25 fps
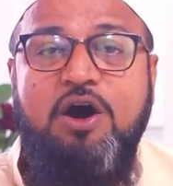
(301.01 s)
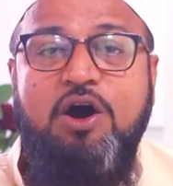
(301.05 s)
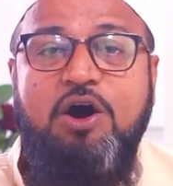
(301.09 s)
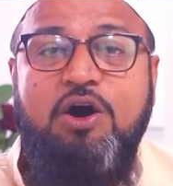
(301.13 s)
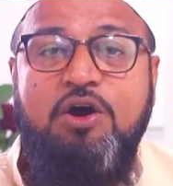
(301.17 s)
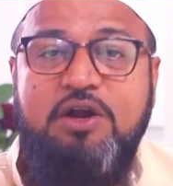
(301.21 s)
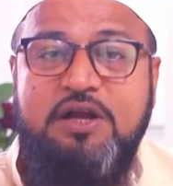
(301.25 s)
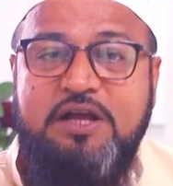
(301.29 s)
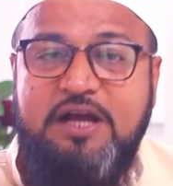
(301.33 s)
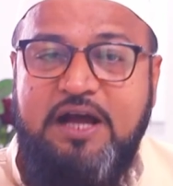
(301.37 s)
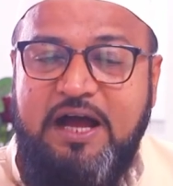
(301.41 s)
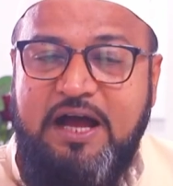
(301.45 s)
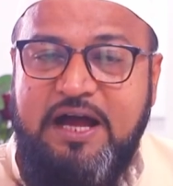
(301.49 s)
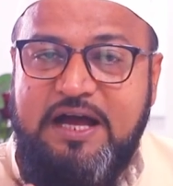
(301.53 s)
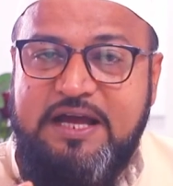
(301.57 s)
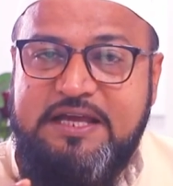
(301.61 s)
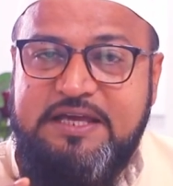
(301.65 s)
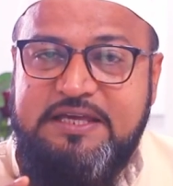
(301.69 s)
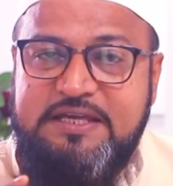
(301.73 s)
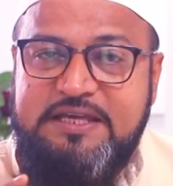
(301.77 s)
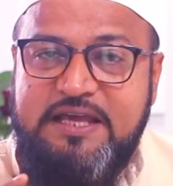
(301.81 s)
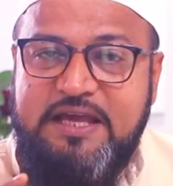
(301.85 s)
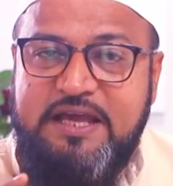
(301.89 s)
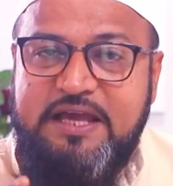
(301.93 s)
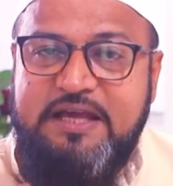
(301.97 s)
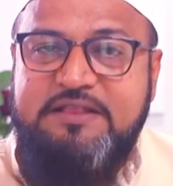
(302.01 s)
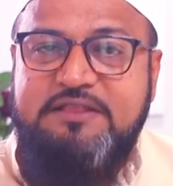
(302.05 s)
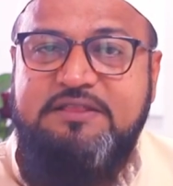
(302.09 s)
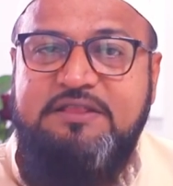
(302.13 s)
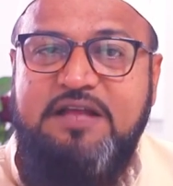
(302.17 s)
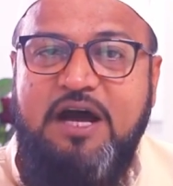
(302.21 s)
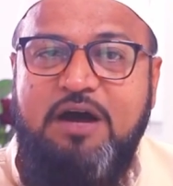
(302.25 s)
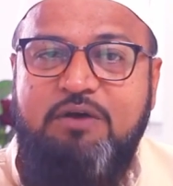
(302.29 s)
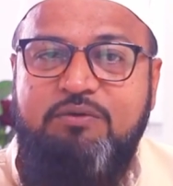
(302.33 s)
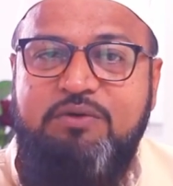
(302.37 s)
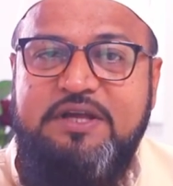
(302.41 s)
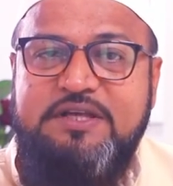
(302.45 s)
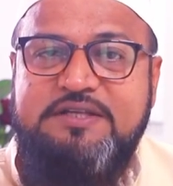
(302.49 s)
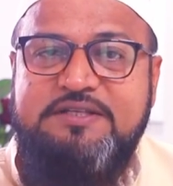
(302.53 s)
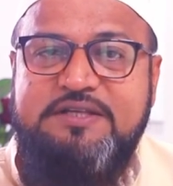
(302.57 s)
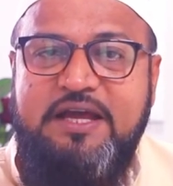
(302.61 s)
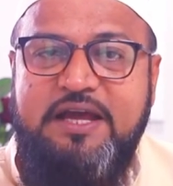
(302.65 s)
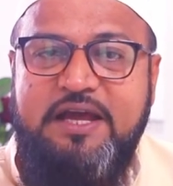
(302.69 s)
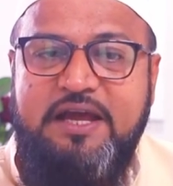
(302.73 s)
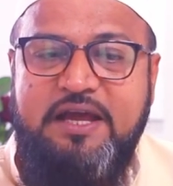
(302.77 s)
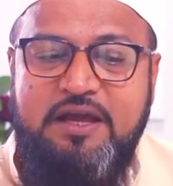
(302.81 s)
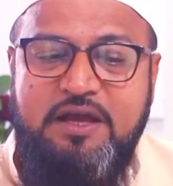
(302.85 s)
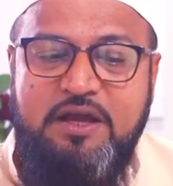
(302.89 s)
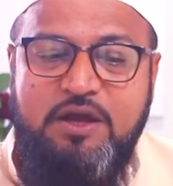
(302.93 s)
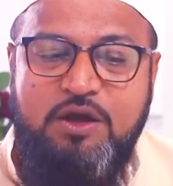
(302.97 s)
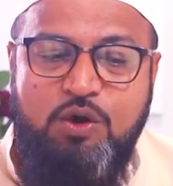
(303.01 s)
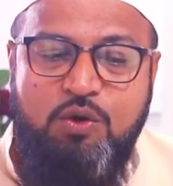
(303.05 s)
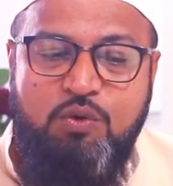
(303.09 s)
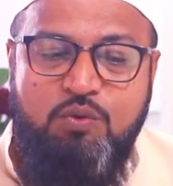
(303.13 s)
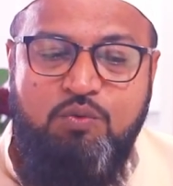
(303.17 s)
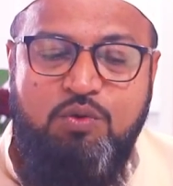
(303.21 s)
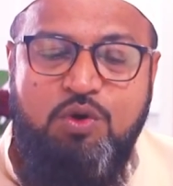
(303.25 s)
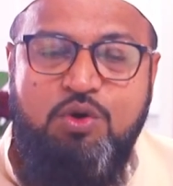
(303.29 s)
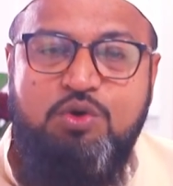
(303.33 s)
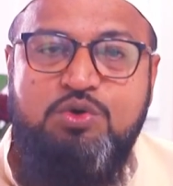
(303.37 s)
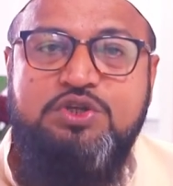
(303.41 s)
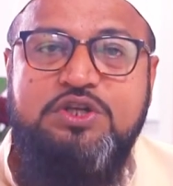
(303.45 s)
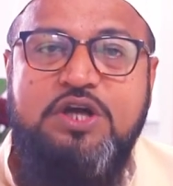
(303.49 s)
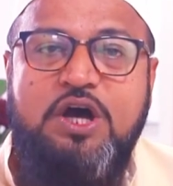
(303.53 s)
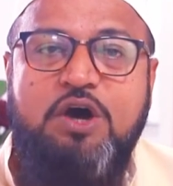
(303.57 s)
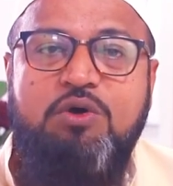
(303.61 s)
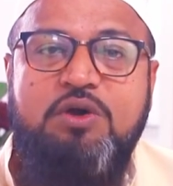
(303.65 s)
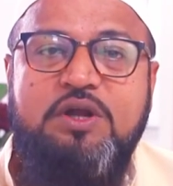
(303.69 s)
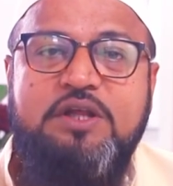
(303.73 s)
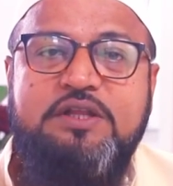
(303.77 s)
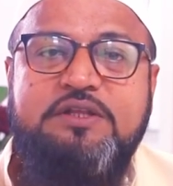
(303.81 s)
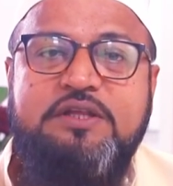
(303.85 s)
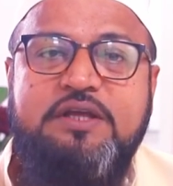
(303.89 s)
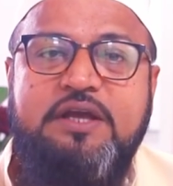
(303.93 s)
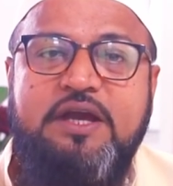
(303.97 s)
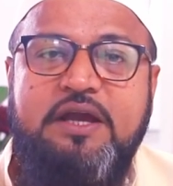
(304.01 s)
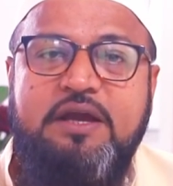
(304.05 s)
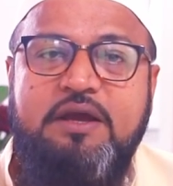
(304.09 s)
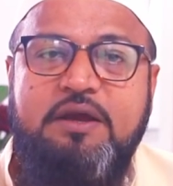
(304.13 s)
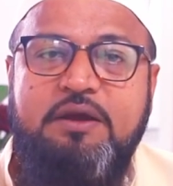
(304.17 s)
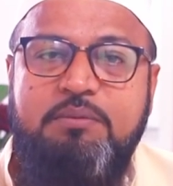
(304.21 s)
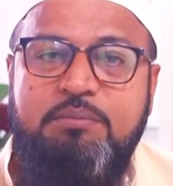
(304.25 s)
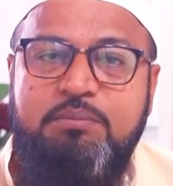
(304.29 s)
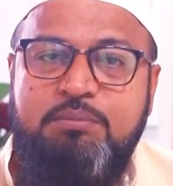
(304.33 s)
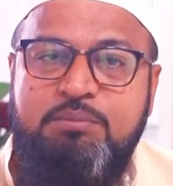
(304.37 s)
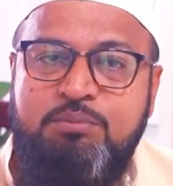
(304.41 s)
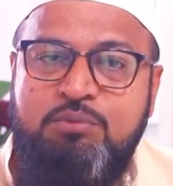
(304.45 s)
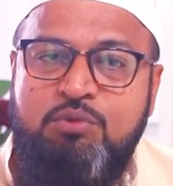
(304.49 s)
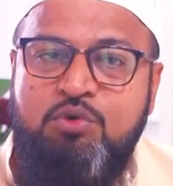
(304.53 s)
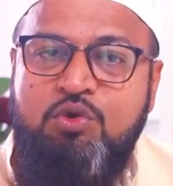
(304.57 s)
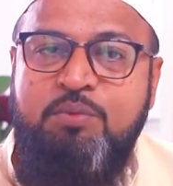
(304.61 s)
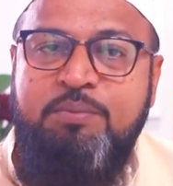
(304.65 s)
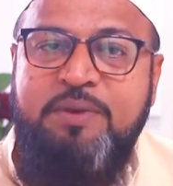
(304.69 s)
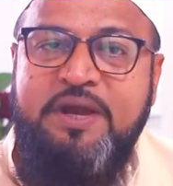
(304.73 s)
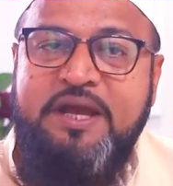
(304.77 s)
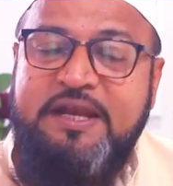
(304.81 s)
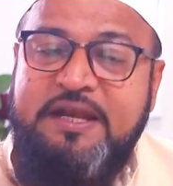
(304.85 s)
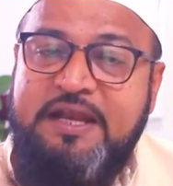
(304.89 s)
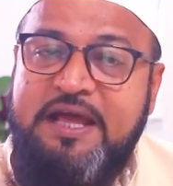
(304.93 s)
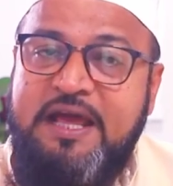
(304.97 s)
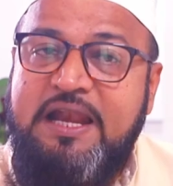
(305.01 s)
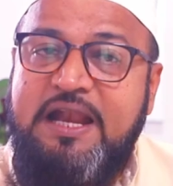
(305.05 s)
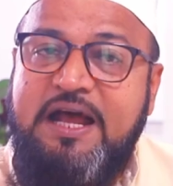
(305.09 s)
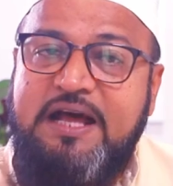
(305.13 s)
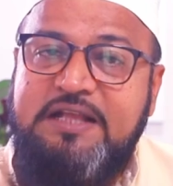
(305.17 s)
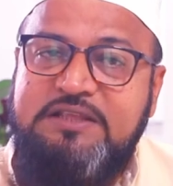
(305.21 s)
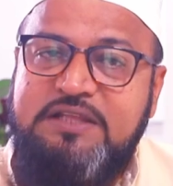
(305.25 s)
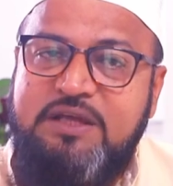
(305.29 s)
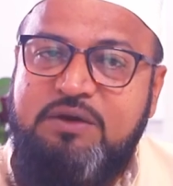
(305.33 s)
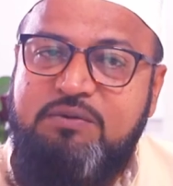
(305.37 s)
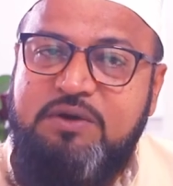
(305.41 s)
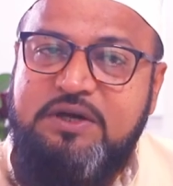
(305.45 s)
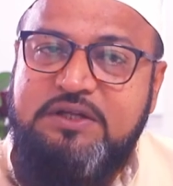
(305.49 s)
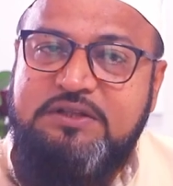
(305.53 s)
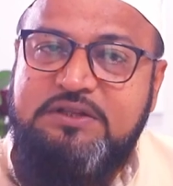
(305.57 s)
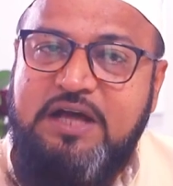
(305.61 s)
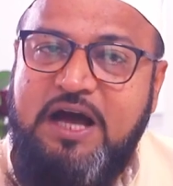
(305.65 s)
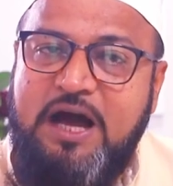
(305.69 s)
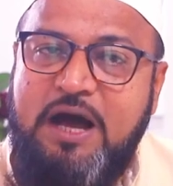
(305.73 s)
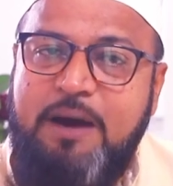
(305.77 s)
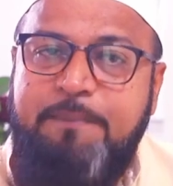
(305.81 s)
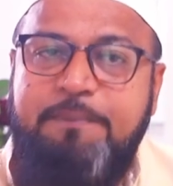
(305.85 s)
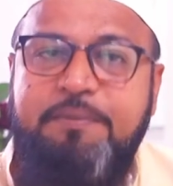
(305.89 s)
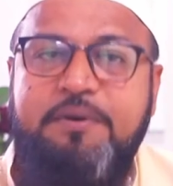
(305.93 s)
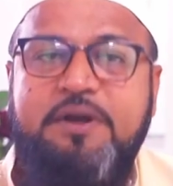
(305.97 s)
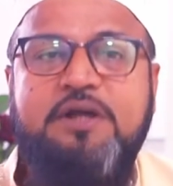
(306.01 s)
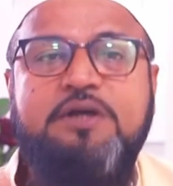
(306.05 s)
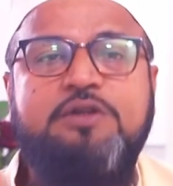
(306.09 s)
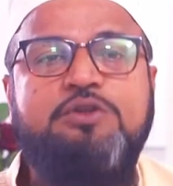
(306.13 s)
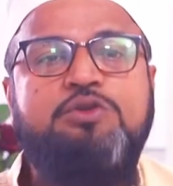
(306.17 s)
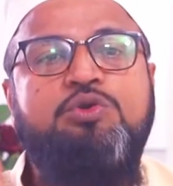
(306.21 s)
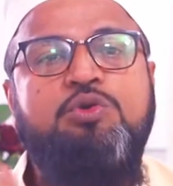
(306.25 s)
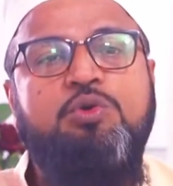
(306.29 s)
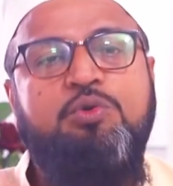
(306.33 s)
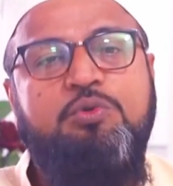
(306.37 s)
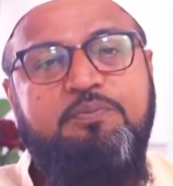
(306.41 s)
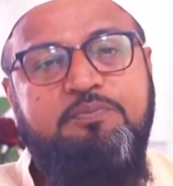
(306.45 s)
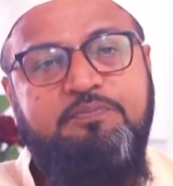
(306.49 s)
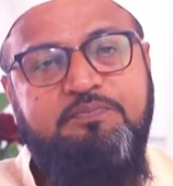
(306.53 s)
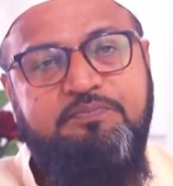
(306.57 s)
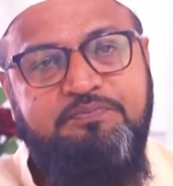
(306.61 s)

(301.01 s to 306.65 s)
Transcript: और कहा कि ये एक तावीज है वो उस औरत के मुंह में नहलाते वक्त आप रख दो